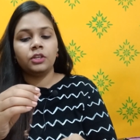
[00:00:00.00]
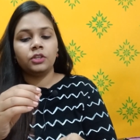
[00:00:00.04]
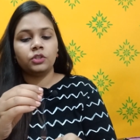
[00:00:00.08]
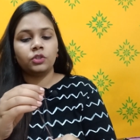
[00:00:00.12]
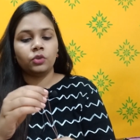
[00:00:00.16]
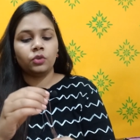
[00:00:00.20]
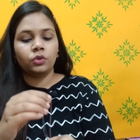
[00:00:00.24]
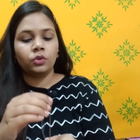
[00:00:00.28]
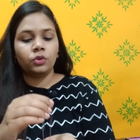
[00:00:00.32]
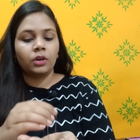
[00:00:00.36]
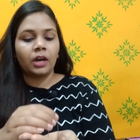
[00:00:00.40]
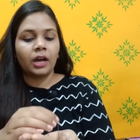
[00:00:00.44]

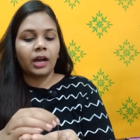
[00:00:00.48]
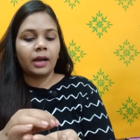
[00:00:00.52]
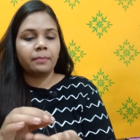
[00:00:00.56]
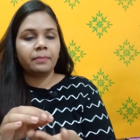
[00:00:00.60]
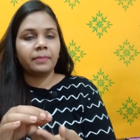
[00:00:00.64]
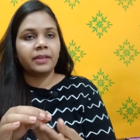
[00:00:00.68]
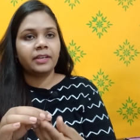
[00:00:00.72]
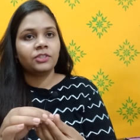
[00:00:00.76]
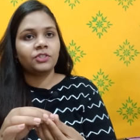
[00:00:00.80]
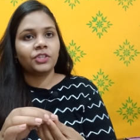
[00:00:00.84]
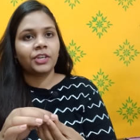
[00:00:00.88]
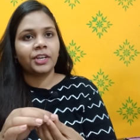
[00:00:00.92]
सो so, आप
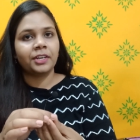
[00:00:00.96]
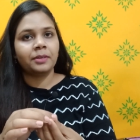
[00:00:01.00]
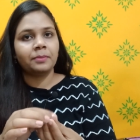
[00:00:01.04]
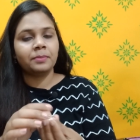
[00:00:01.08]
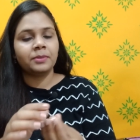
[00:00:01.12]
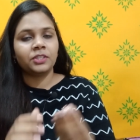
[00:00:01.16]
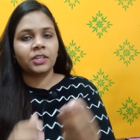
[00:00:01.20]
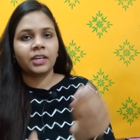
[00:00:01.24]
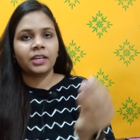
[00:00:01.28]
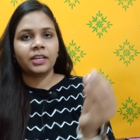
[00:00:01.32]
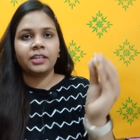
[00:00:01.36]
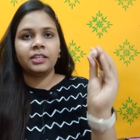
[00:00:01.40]
मेरे चैनल पे
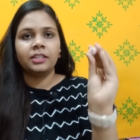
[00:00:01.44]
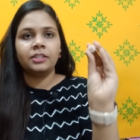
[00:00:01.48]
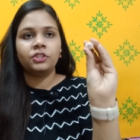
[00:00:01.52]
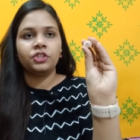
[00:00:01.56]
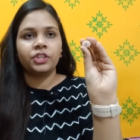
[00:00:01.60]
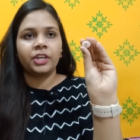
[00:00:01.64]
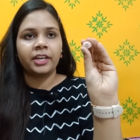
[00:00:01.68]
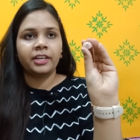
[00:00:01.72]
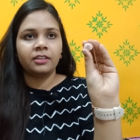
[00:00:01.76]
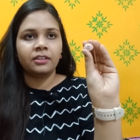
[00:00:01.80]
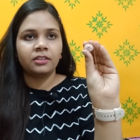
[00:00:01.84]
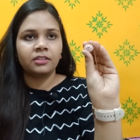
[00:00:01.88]
जाके
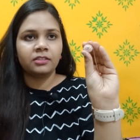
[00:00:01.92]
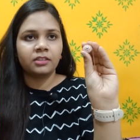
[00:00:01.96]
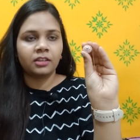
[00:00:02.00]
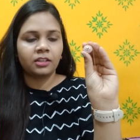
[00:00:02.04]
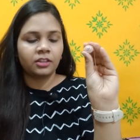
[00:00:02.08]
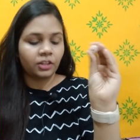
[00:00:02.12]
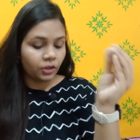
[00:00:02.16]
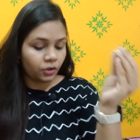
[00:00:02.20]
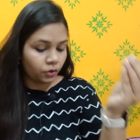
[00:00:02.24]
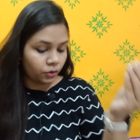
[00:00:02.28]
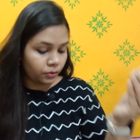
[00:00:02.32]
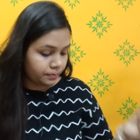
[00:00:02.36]
चेक कर
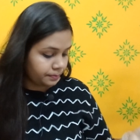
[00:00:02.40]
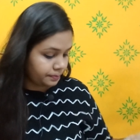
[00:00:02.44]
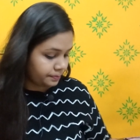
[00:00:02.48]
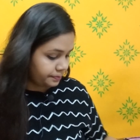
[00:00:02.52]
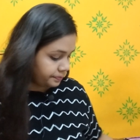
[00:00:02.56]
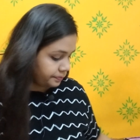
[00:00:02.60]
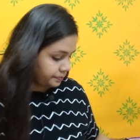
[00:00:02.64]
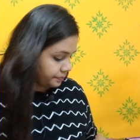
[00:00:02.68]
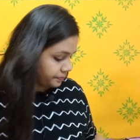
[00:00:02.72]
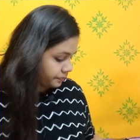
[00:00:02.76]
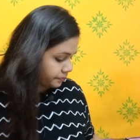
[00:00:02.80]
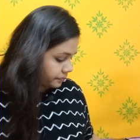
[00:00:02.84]
सकते हो
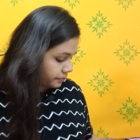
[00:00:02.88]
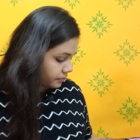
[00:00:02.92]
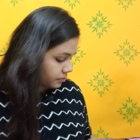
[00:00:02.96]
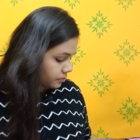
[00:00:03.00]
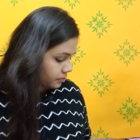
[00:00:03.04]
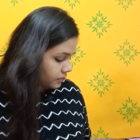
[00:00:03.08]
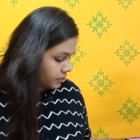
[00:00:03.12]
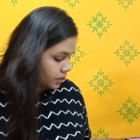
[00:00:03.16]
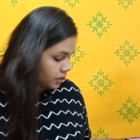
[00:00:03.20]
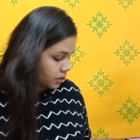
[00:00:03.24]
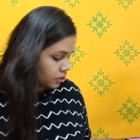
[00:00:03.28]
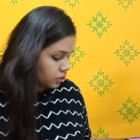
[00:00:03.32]

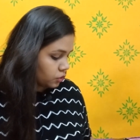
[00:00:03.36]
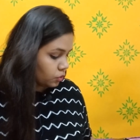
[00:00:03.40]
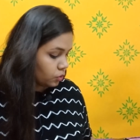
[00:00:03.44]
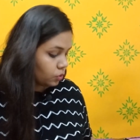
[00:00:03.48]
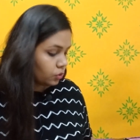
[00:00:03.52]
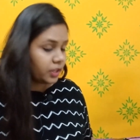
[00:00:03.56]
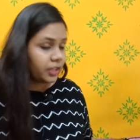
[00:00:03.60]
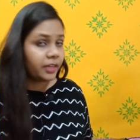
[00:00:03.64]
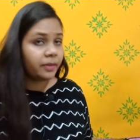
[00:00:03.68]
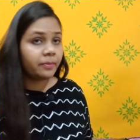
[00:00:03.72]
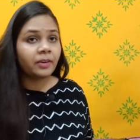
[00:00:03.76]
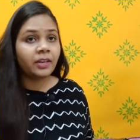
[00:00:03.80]
सो
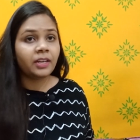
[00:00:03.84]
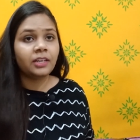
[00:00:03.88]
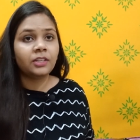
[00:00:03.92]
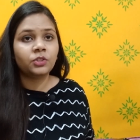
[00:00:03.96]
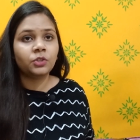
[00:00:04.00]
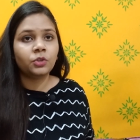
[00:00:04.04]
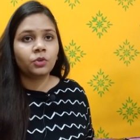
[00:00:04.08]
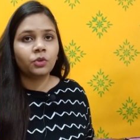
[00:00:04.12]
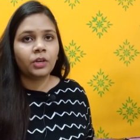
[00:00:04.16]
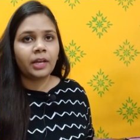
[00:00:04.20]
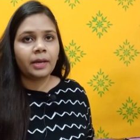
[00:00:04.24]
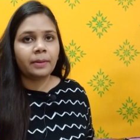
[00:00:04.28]
so, ये वाला
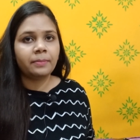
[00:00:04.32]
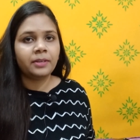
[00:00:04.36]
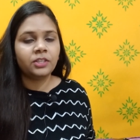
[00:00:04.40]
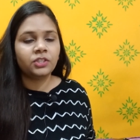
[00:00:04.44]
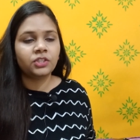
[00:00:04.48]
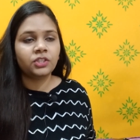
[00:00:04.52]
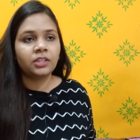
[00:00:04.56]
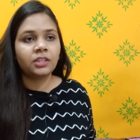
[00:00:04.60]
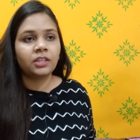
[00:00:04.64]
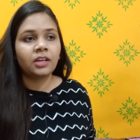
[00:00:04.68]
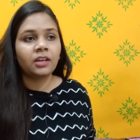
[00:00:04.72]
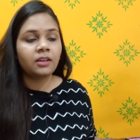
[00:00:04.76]
जो
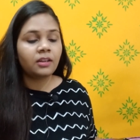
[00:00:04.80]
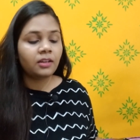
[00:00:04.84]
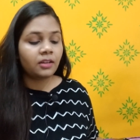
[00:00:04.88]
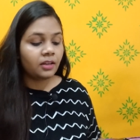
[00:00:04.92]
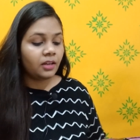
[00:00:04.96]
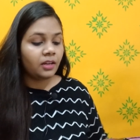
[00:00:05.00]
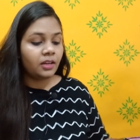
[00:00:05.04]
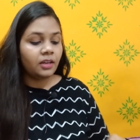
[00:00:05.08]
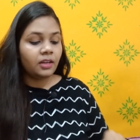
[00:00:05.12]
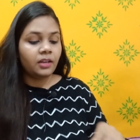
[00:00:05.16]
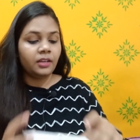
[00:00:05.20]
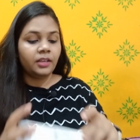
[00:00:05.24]
कोलेब्रेशन था
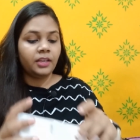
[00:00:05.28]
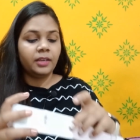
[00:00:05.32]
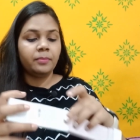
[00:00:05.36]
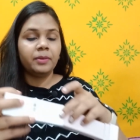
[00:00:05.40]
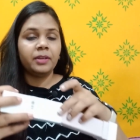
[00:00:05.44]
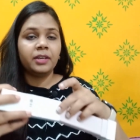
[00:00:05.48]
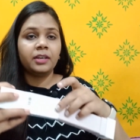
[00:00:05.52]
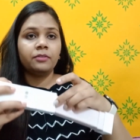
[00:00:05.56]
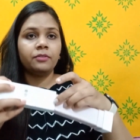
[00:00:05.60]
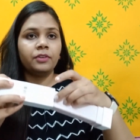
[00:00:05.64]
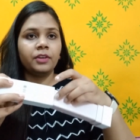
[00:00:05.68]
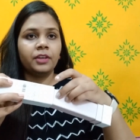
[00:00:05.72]
ये
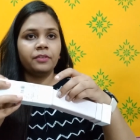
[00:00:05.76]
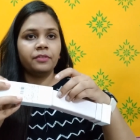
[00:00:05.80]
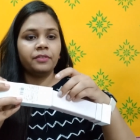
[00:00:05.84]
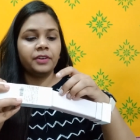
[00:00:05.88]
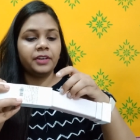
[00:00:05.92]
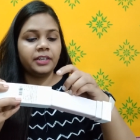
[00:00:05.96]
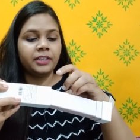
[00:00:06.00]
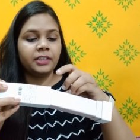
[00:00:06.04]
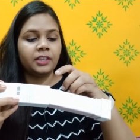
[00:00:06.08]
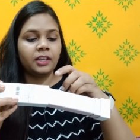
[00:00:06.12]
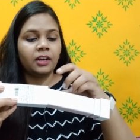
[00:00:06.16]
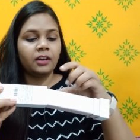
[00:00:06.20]
मेरा
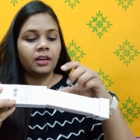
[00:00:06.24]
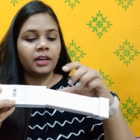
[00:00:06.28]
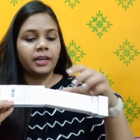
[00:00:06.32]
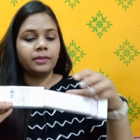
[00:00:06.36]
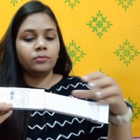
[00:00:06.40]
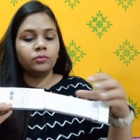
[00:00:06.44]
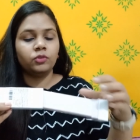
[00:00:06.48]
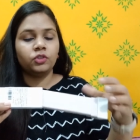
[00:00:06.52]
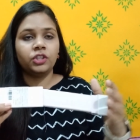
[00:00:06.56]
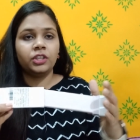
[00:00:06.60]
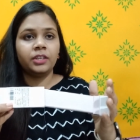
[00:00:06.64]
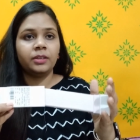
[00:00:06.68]
फेवरेट था एंड
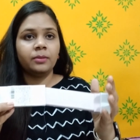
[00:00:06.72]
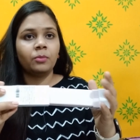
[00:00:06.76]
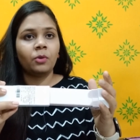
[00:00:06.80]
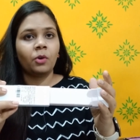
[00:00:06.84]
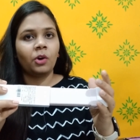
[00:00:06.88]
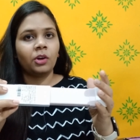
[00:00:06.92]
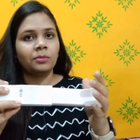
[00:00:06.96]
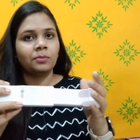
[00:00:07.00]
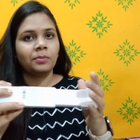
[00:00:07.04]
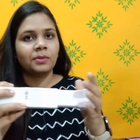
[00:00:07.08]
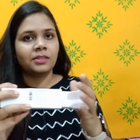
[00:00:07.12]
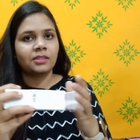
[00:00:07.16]
मुझे ये
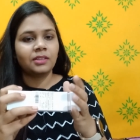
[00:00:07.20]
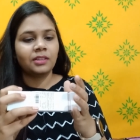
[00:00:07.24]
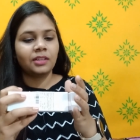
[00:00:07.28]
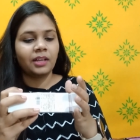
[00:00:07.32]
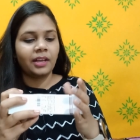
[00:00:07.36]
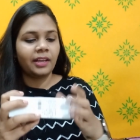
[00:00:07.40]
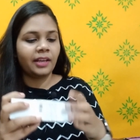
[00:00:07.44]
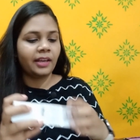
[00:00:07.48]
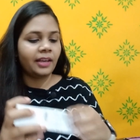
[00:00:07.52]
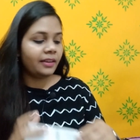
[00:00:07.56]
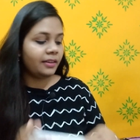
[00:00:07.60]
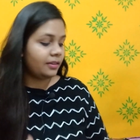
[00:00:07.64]
बहुत पसंद
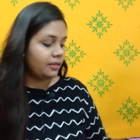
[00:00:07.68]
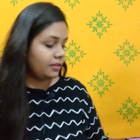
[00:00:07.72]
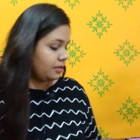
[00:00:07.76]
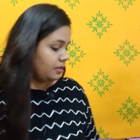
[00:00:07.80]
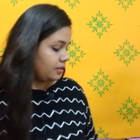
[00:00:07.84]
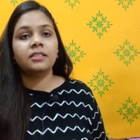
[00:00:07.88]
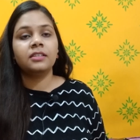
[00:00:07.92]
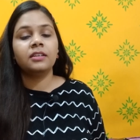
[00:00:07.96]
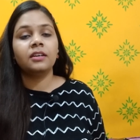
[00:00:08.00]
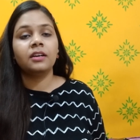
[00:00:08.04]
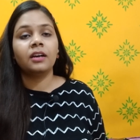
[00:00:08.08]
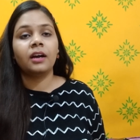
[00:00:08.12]
आया है
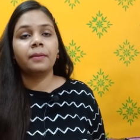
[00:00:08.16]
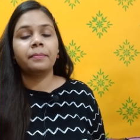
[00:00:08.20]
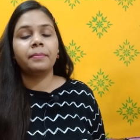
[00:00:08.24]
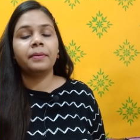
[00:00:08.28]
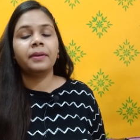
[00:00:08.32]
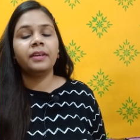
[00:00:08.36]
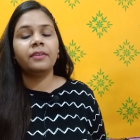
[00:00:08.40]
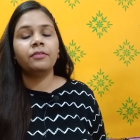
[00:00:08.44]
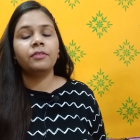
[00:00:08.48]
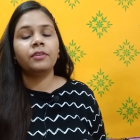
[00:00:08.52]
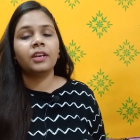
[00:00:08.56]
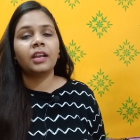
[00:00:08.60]

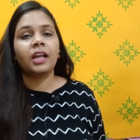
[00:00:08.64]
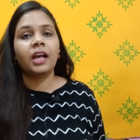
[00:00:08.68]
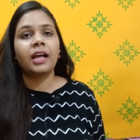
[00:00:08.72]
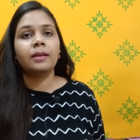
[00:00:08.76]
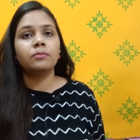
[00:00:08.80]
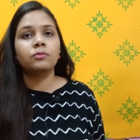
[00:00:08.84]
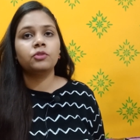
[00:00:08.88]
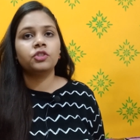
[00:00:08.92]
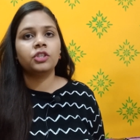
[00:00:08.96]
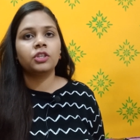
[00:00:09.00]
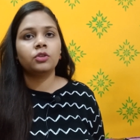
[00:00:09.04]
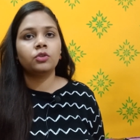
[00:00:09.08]
अभी फ़िलहाल
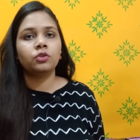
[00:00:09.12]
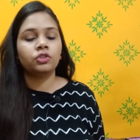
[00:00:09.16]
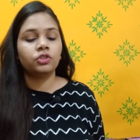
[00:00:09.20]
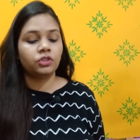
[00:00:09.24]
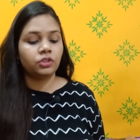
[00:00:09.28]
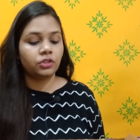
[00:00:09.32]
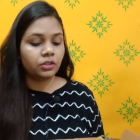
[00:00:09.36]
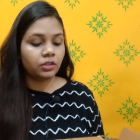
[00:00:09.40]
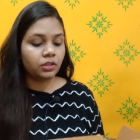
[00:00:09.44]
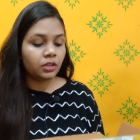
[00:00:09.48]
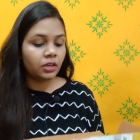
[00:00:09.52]
मुझे कुछ